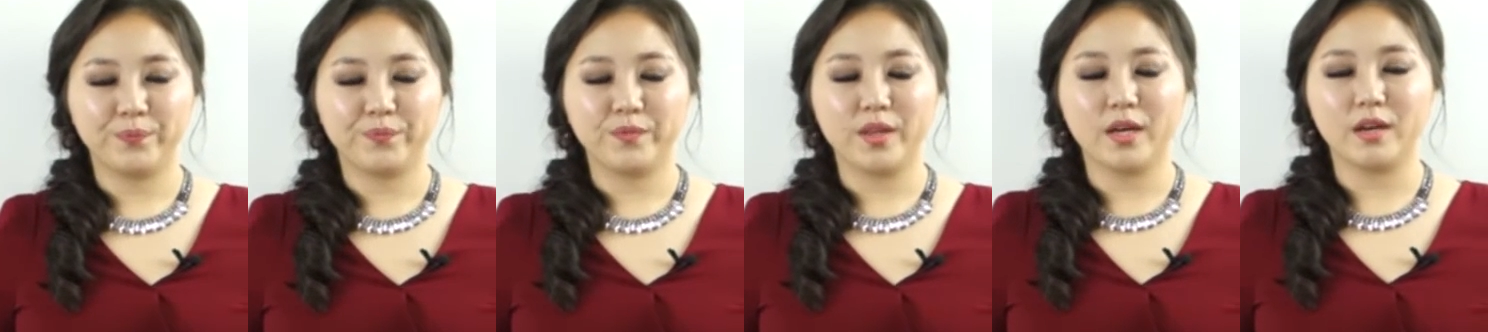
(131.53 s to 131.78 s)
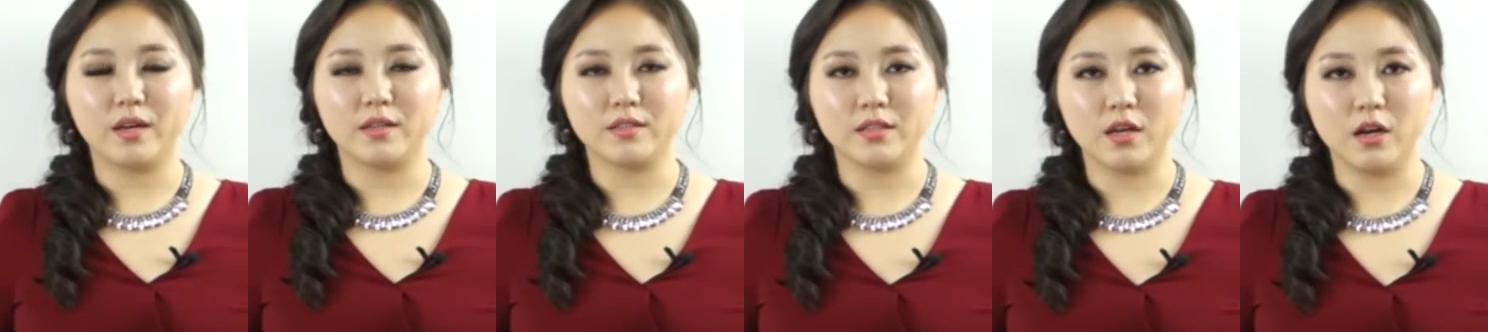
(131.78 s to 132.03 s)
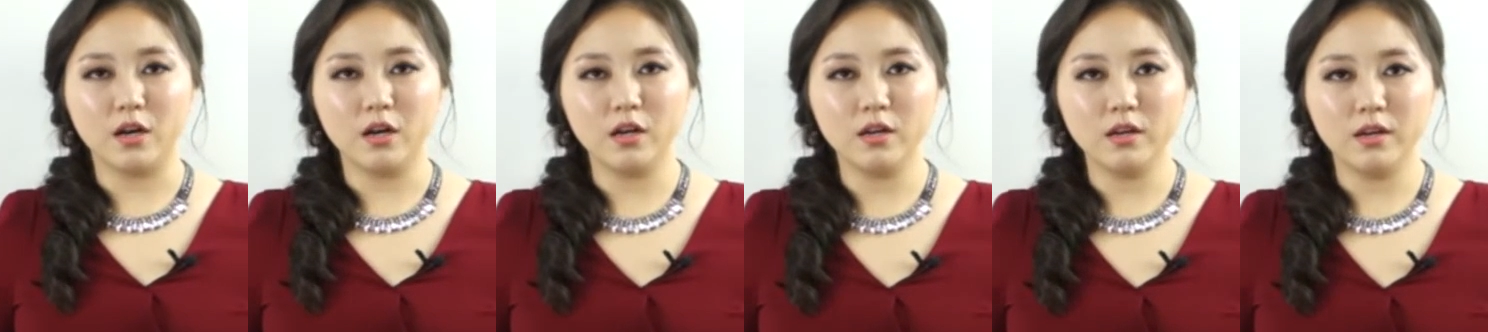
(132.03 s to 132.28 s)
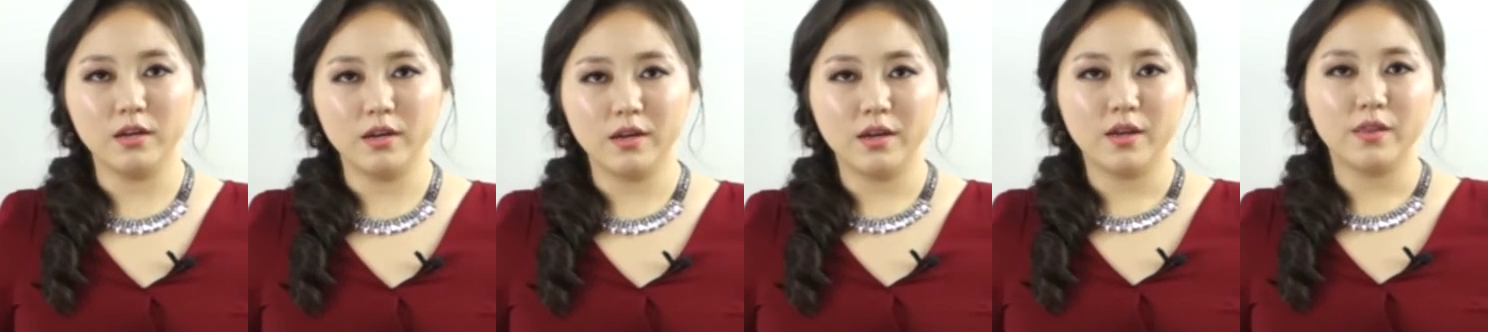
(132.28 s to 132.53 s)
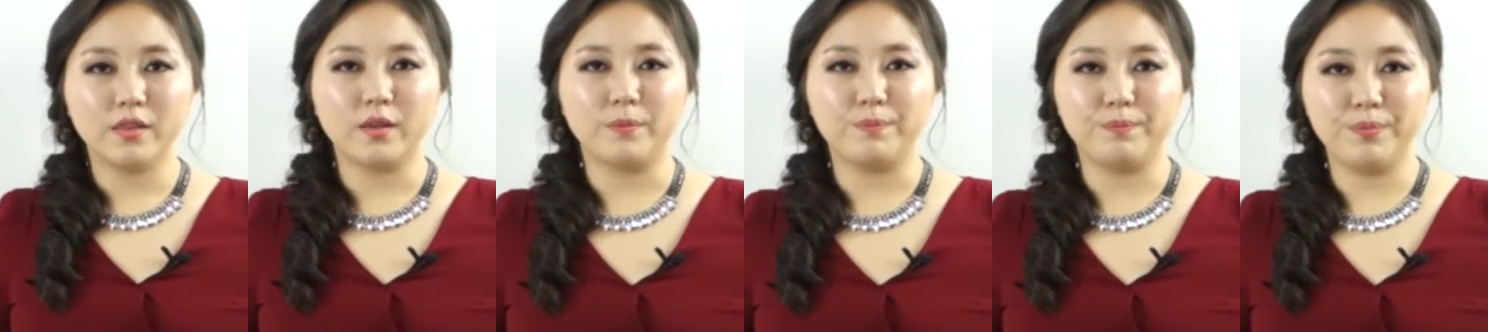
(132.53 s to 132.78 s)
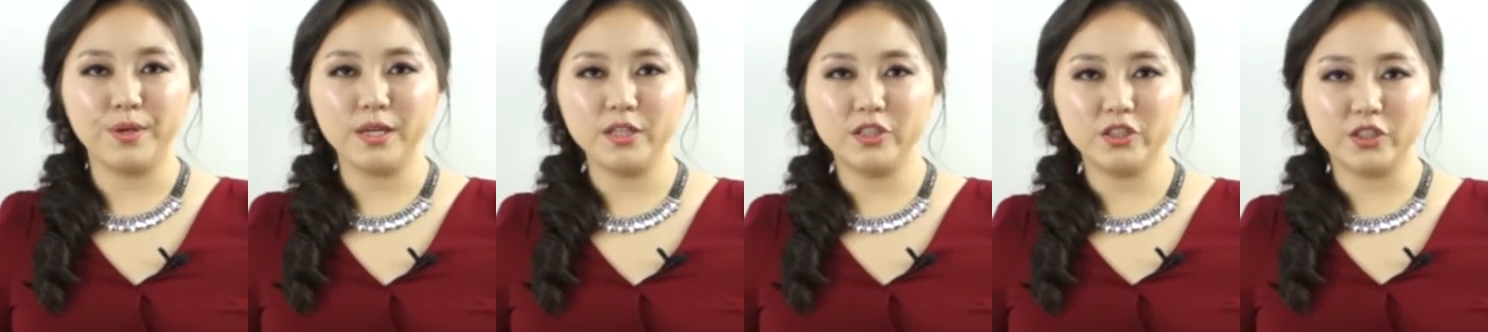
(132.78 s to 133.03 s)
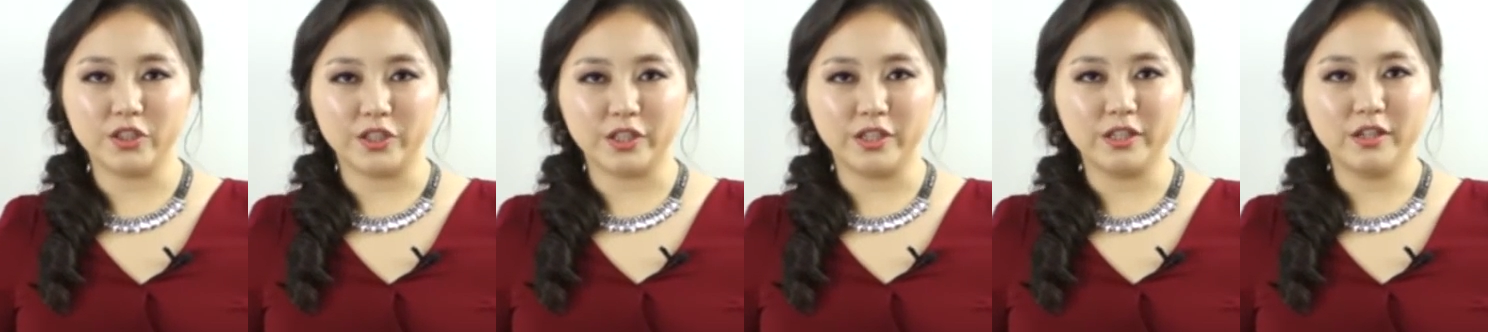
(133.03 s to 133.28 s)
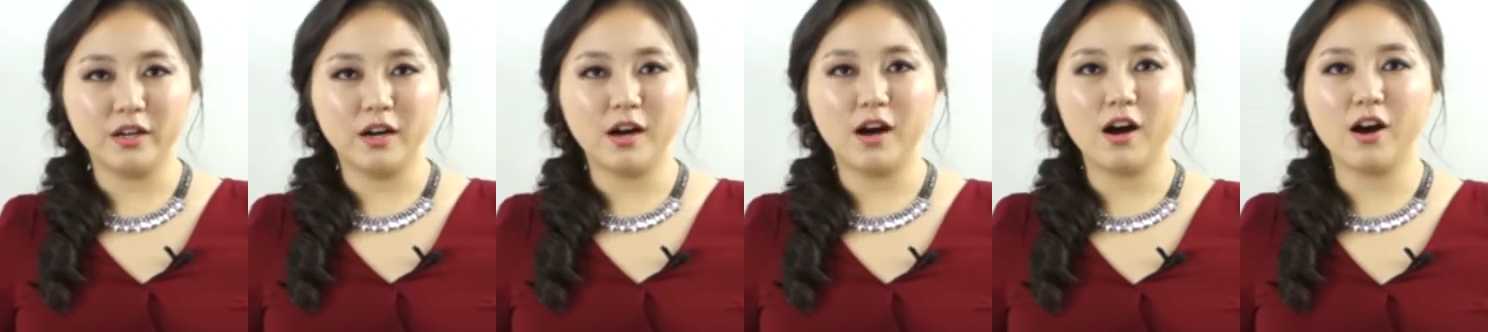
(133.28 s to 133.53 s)
따라서 the
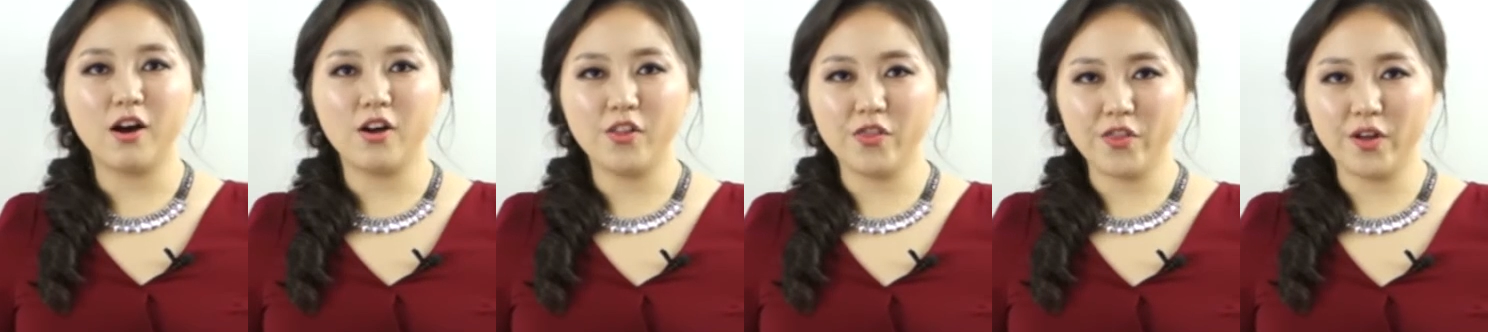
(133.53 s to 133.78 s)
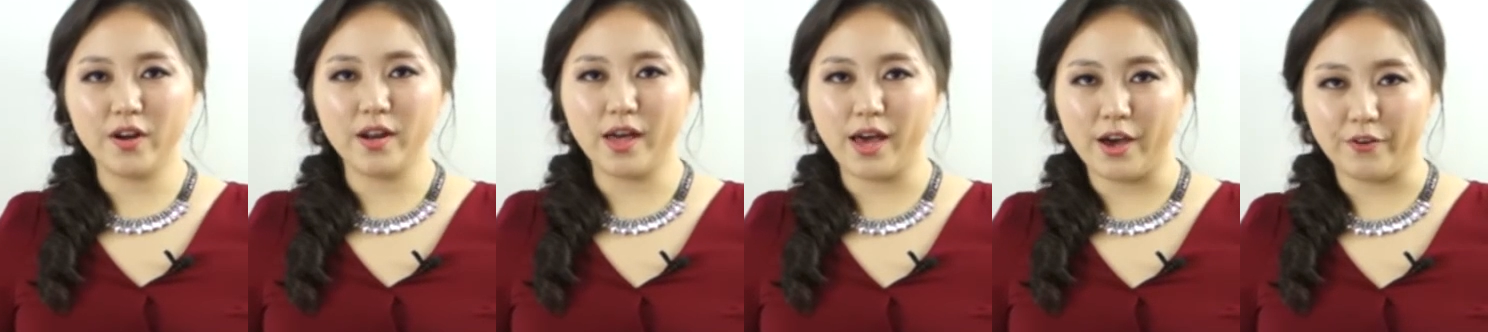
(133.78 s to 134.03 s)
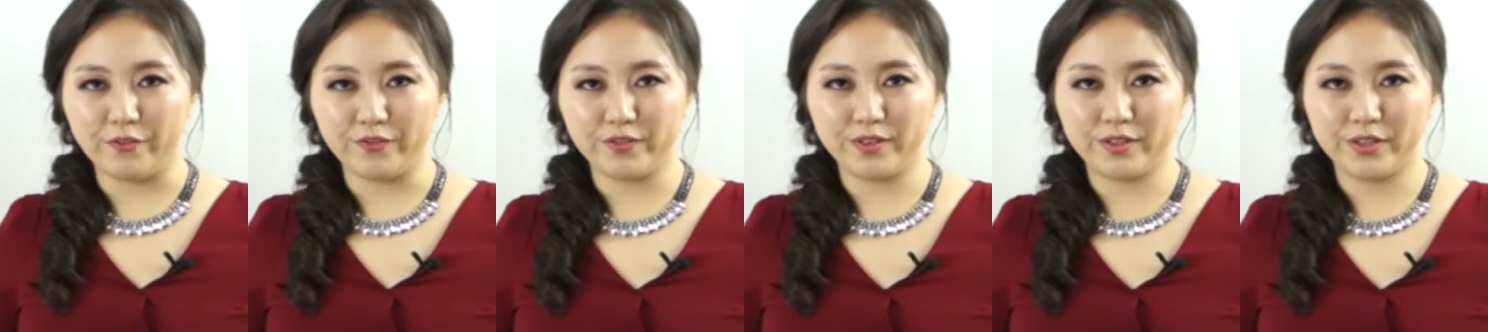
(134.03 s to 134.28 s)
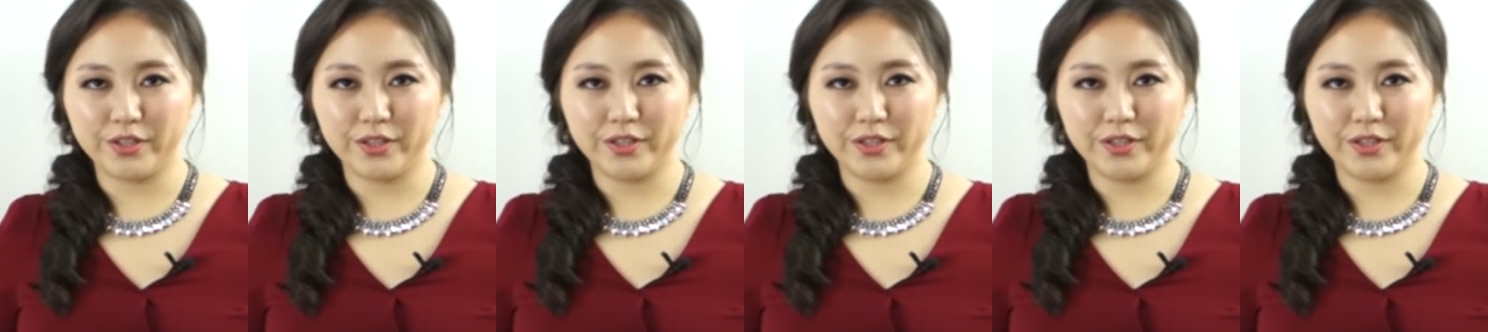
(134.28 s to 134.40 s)
picture on the left,